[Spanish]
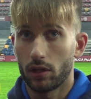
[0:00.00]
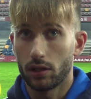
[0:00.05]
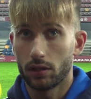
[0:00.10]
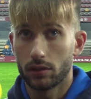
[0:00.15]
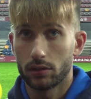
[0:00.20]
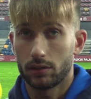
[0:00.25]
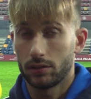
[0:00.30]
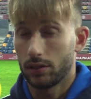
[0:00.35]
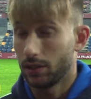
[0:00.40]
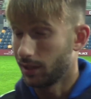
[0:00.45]
que
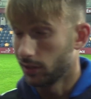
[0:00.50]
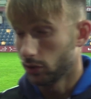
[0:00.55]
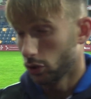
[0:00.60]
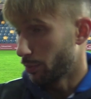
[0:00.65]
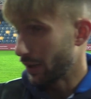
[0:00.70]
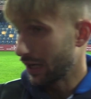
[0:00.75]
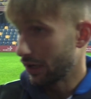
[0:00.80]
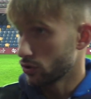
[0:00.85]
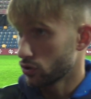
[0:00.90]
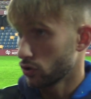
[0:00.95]
que
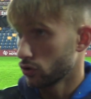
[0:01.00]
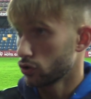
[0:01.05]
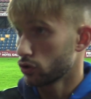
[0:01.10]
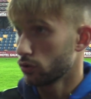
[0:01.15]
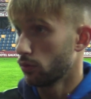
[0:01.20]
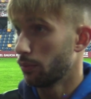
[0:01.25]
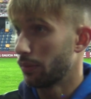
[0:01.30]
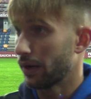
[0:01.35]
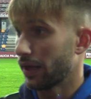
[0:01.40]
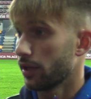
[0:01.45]
tanto para nosotros
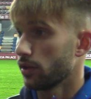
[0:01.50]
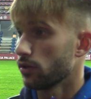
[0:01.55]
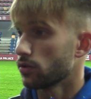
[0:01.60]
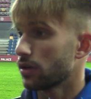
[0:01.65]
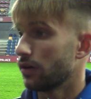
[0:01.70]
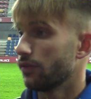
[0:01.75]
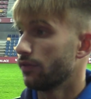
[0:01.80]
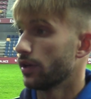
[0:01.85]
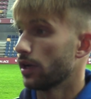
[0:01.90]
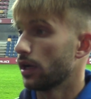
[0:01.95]
como para
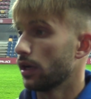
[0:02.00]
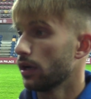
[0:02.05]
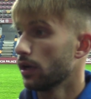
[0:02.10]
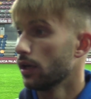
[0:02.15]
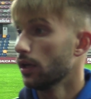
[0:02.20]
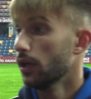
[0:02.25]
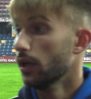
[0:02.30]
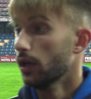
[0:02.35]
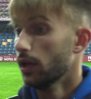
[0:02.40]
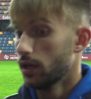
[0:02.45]
ellos al final
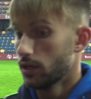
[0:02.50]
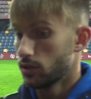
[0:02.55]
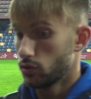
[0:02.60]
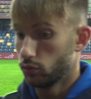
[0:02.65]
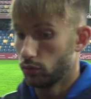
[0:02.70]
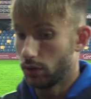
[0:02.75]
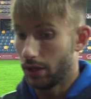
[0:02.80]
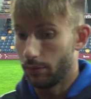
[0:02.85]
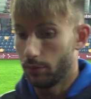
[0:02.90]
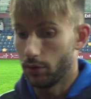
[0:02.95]
es
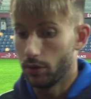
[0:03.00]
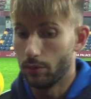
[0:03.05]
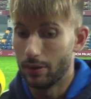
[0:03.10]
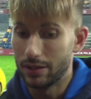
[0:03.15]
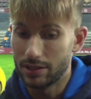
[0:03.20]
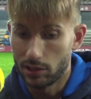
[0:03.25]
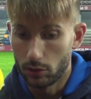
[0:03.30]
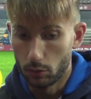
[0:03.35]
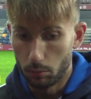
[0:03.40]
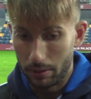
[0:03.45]
un derby y va
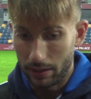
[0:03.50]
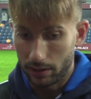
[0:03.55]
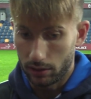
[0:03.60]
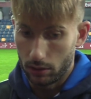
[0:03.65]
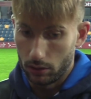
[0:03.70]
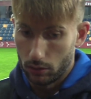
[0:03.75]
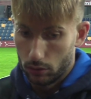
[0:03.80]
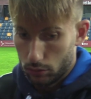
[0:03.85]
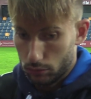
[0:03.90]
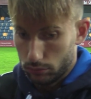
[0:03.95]
a ser un
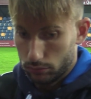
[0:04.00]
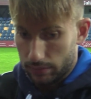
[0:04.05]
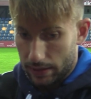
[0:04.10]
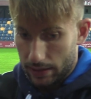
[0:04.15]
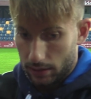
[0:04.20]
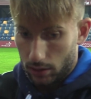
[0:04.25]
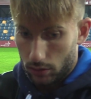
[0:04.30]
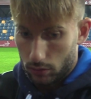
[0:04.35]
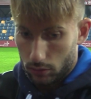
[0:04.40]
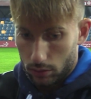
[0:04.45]
partido, un
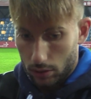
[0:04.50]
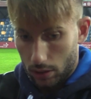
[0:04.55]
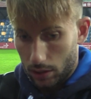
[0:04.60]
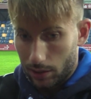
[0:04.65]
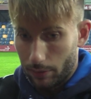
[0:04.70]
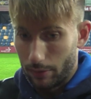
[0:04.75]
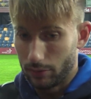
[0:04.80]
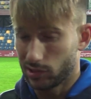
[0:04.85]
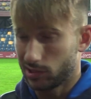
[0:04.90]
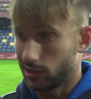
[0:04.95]
partido en el
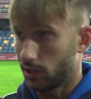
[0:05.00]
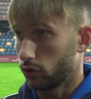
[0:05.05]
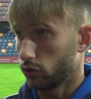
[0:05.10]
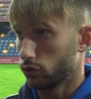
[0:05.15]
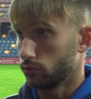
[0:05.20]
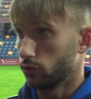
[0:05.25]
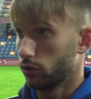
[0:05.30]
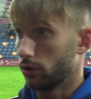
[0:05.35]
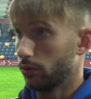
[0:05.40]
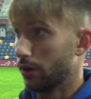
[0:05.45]
que vamos a estar
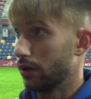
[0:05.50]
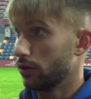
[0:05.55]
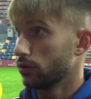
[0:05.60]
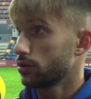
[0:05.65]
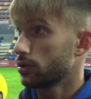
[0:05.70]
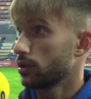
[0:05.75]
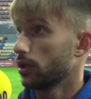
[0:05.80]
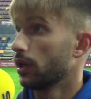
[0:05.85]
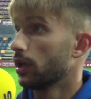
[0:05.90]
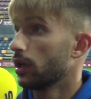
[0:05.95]
todos
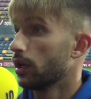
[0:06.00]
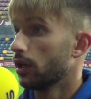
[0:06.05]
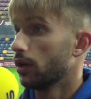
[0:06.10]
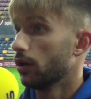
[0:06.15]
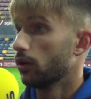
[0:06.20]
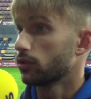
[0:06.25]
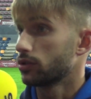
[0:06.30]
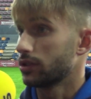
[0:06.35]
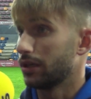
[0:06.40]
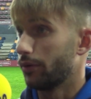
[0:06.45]
motivados. Eh,
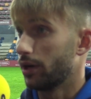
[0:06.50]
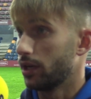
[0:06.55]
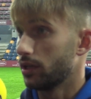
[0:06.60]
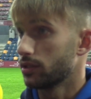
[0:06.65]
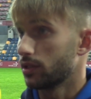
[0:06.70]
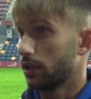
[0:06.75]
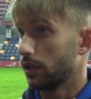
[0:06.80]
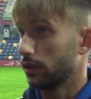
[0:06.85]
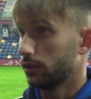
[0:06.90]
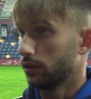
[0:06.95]
los
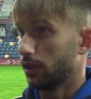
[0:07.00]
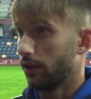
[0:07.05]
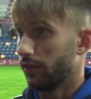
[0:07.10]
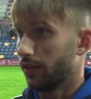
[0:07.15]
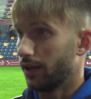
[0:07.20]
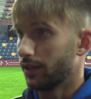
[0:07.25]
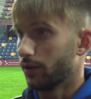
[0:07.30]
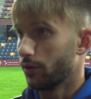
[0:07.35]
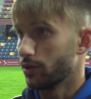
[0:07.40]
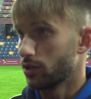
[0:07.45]
chavales del
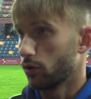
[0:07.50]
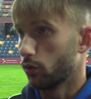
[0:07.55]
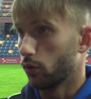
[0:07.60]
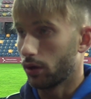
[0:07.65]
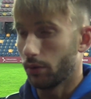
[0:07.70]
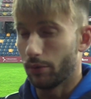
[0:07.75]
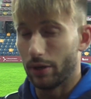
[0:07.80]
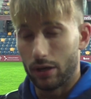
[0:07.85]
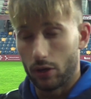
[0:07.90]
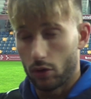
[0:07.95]
Celta de seguro
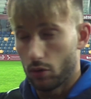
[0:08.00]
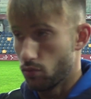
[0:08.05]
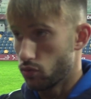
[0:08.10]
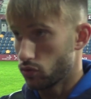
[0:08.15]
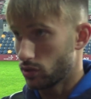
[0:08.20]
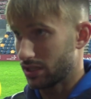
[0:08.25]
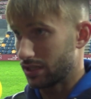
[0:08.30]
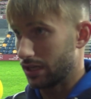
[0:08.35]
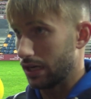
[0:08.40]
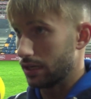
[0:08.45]
que vienen con
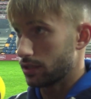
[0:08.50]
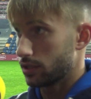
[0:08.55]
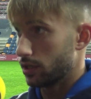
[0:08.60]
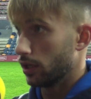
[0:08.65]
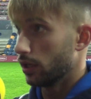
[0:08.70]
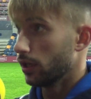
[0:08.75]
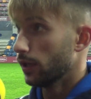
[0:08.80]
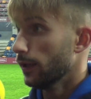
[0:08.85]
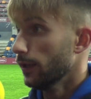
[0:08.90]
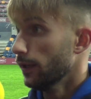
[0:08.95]
muchas ganas
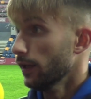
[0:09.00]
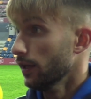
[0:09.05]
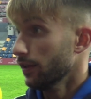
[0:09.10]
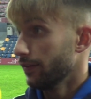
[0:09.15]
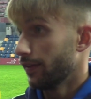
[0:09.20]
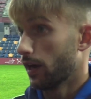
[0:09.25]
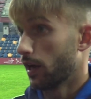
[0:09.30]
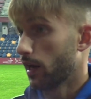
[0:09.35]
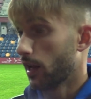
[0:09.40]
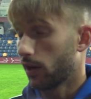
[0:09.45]
de,
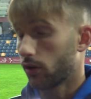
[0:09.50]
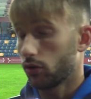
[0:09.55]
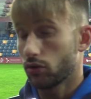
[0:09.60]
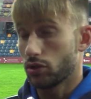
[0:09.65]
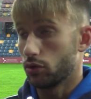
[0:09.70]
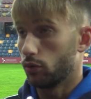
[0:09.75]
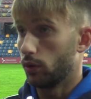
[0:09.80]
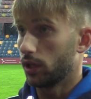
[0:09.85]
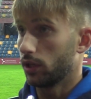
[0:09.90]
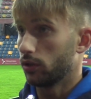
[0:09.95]

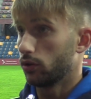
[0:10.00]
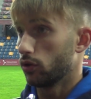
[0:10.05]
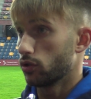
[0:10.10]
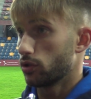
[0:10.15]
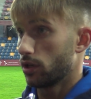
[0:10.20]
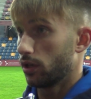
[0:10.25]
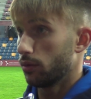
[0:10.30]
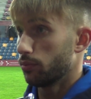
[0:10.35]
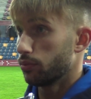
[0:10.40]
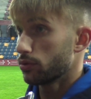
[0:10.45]
ganarnos, igual que todos
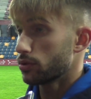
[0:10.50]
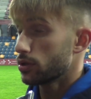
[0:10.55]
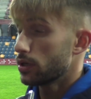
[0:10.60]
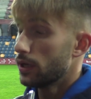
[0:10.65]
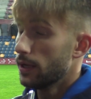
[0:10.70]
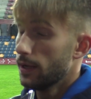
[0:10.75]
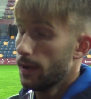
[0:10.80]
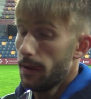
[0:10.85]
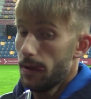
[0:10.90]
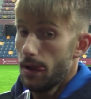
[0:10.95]
los equipos.
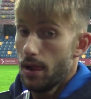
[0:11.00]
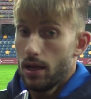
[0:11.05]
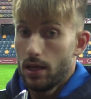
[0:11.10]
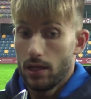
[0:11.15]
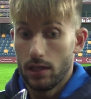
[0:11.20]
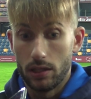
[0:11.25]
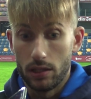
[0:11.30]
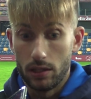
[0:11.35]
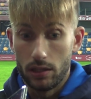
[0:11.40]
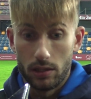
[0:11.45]

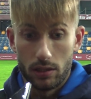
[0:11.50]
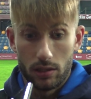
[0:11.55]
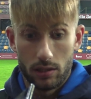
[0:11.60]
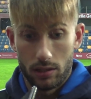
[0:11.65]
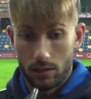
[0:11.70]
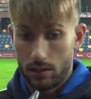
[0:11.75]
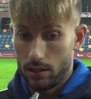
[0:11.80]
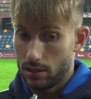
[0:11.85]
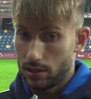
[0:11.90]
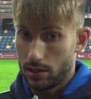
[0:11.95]
Y,
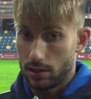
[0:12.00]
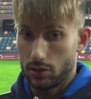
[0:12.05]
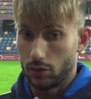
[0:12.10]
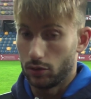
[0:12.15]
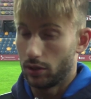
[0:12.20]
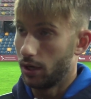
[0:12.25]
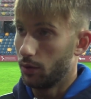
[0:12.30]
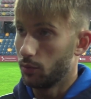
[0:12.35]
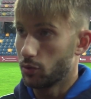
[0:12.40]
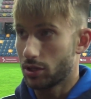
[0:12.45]
es
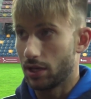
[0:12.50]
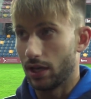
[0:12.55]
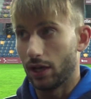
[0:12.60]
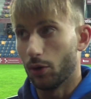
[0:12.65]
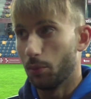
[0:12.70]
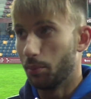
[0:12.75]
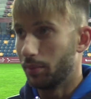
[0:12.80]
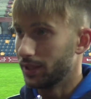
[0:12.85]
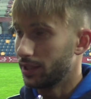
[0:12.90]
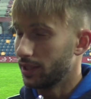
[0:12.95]
eso, tenemos que
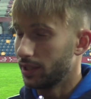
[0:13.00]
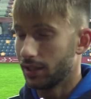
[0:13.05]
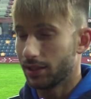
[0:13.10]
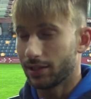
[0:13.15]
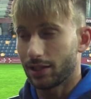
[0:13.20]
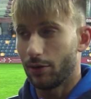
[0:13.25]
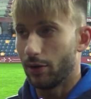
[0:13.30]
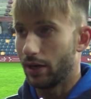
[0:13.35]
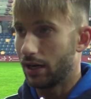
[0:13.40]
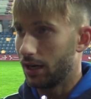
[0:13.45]
competir,
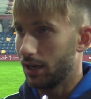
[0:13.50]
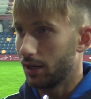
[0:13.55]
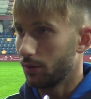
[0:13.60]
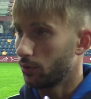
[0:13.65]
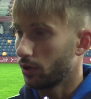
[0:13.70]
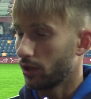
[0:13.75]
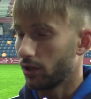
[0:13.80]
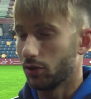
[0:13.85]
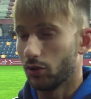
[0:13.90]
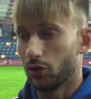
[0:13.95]
trabajar,
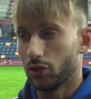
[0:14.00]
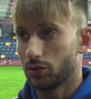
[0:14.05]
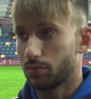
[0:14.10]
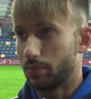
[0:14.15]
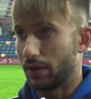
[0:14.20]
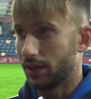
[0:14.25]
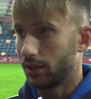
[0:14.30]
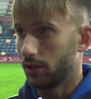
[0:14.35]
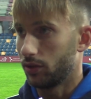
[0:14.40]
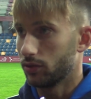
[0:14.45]
porque todos los
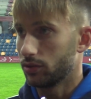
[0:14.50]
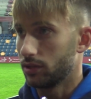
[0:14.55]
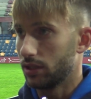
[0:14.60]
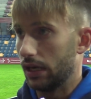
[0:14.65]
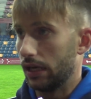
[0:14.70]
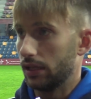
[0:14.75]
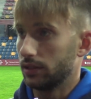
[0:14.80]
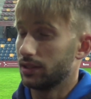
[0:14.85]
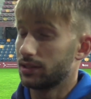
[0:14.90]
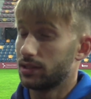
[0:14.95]
partidos
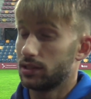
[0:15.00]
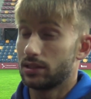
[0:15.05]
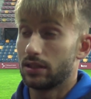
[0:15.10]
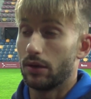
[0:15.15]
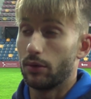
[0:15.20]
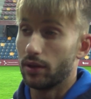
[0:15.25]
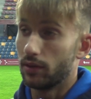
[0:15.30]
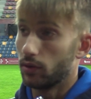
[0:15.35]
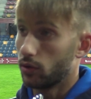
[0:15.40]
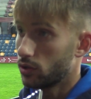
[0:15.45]
ya, ya se
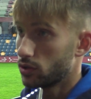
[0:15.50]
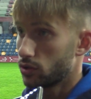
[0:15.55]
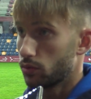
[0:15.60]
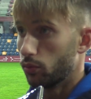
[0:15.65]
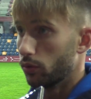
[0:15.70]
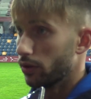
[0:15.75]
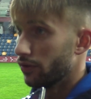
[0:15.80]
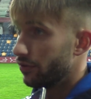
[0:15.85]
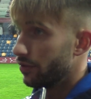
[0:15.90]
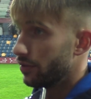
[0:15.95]
está viendo que son
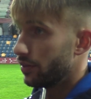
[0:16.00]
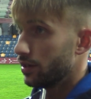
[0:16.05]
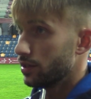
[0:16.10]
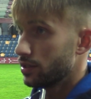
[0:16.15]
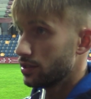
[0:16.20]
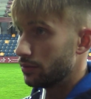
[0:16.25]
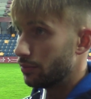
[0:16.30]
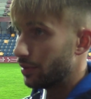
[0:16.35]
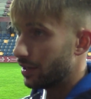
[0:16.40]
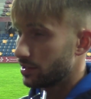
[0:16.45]
muy
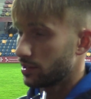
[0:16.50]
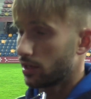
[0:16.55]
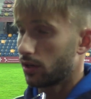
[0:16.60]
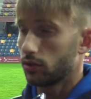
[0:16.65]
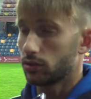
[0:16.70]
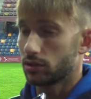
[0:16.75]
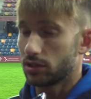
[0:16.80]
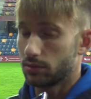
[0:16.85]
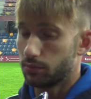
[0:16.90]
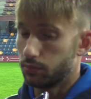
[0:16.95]
difíciles y para sacar
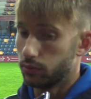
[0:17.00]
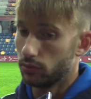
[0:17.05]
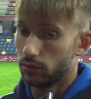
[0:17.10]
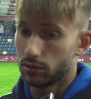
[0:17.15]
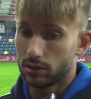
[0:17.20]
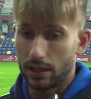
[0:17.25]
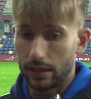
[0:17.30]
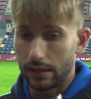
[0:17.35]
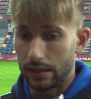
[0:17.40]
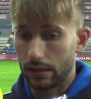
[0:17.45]
los tres
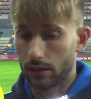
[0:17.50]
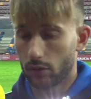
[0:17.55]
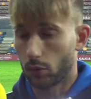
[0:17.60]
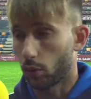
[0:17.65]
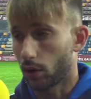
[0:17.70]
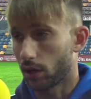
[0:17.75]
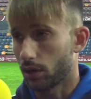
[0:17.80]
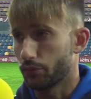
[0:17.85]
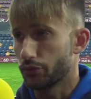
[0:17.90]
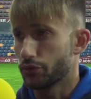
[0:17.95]
puntos hay que
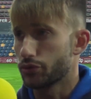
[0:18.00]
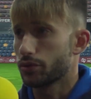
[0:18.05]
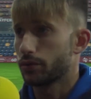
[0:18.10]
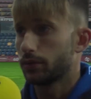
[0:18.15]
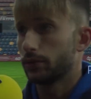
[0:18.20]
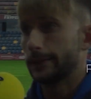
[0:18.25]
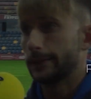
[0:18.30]
currar mucho.